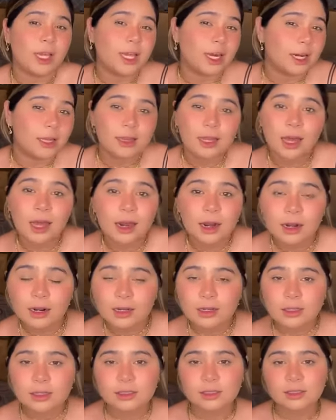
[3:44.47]
quieren dar.
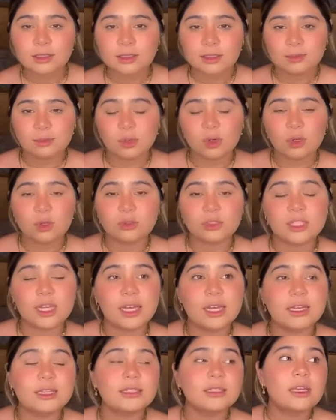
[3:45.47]
Porque
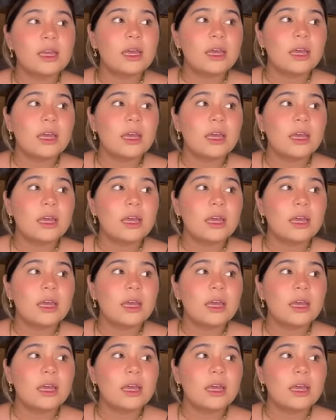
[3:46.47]
ustedes...